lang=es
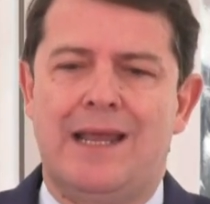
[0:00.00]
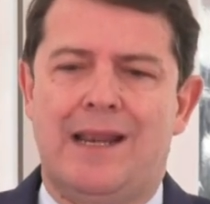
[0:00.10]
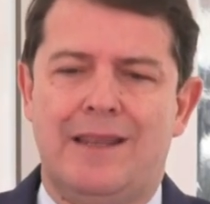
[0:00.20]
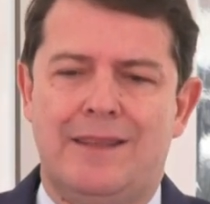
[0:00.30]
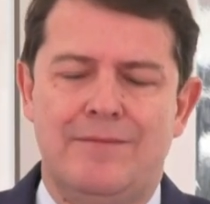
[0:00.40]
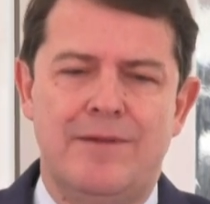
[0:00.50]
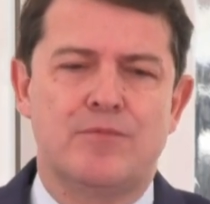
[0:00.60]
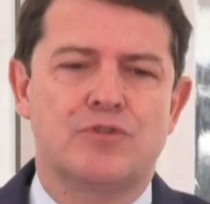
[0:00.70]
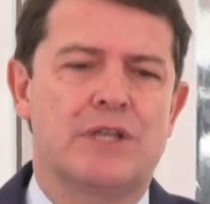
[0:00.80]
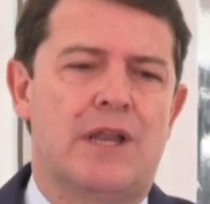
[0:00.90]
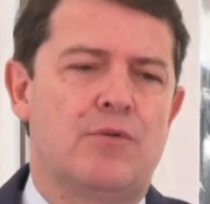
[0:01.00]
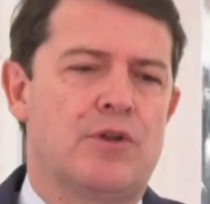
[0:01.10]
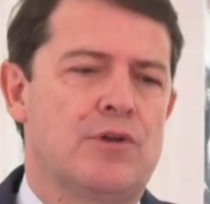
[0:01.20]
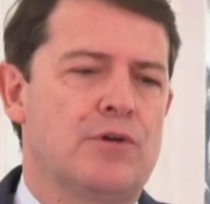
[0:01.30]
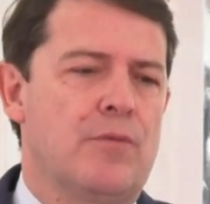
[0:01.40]
que recibimos de la
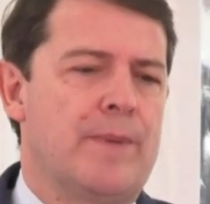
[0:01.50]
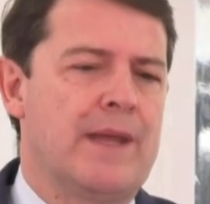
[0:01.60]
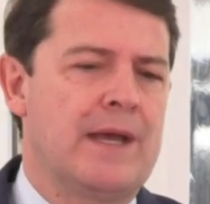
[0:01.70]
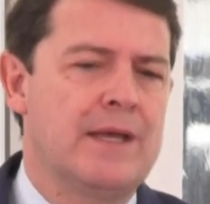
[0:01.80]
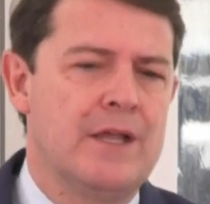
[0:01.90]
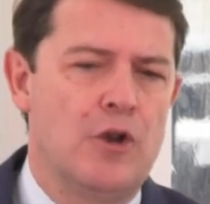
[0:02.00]
Unión Europea,